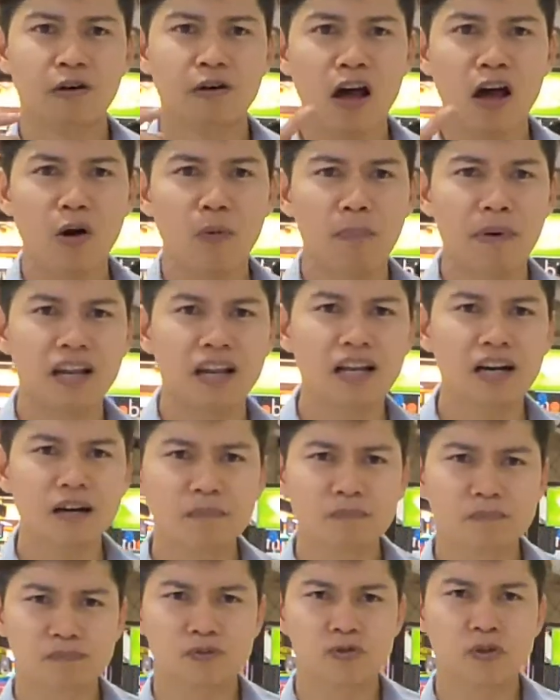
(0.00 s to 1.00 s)
เดี๋ยวเราไป
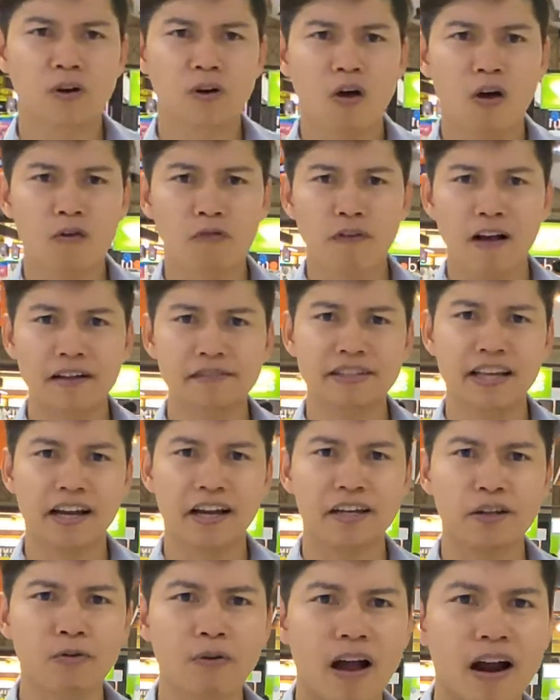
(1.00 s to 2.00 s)
เริ่มทดลองฟัง
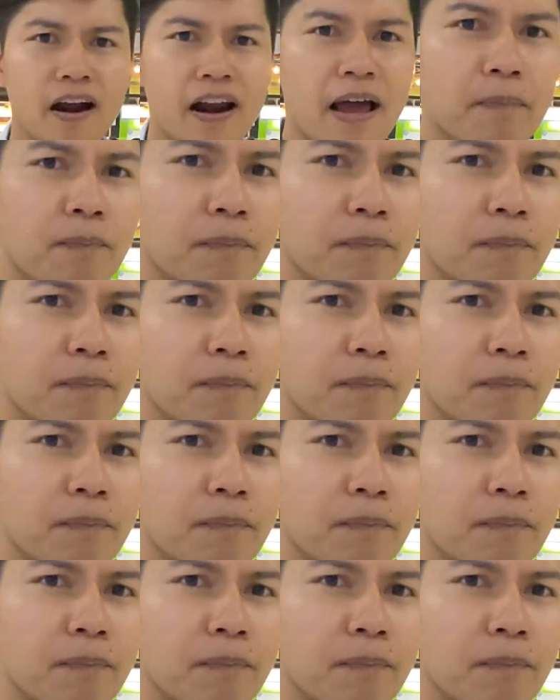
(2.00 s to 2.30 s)
เสียงกันดีกว่า